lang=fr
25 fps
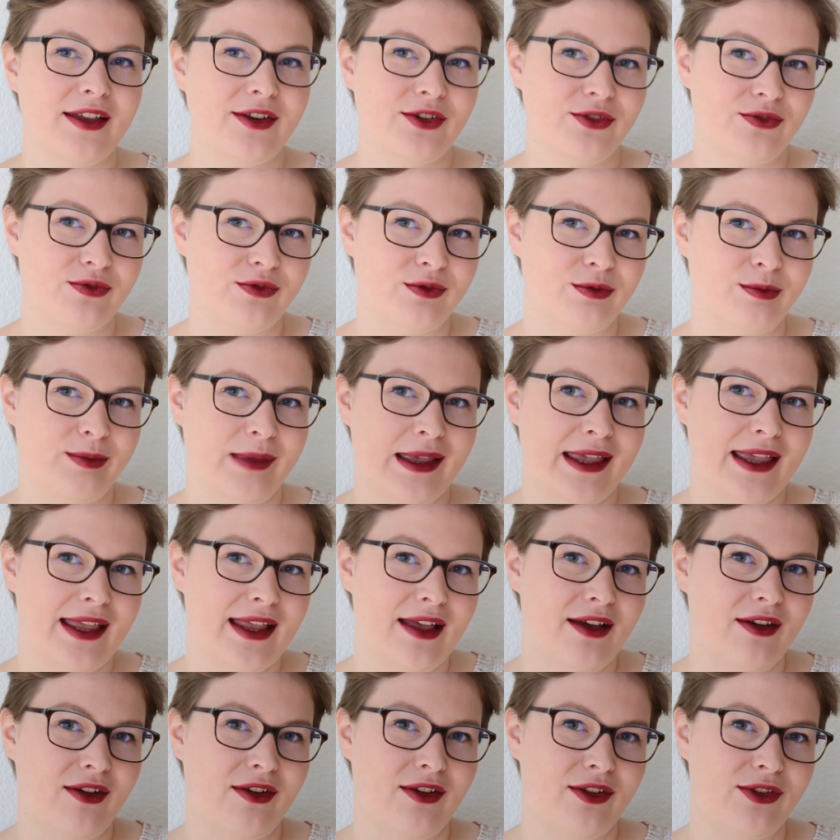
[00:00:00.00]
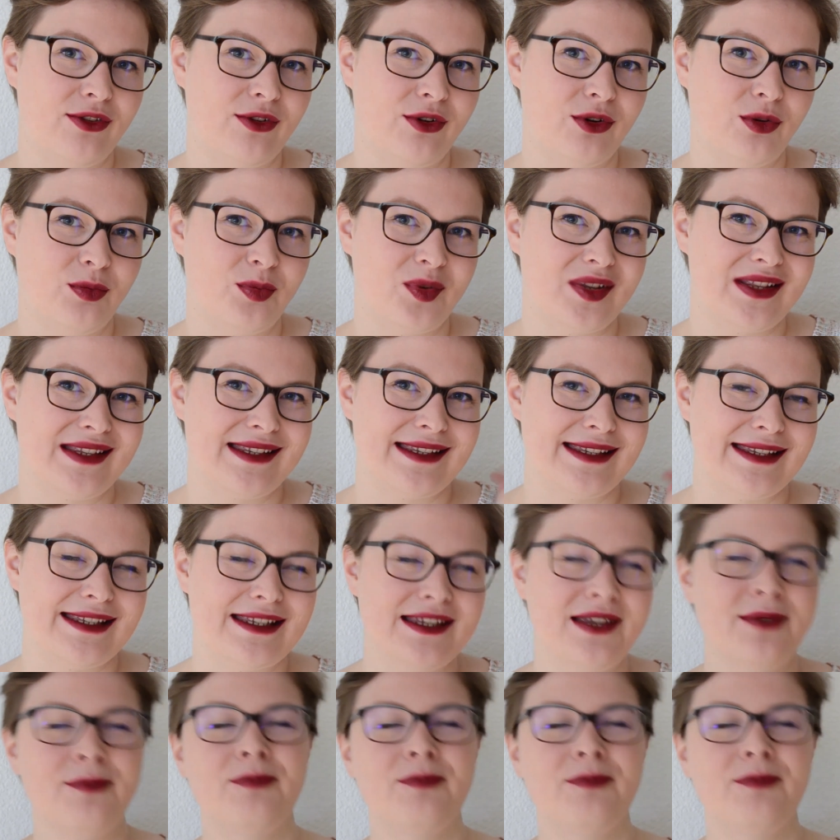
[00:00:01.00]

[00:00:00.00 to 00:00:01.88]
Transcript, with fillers: Je vous le mets euh, dans le petit i.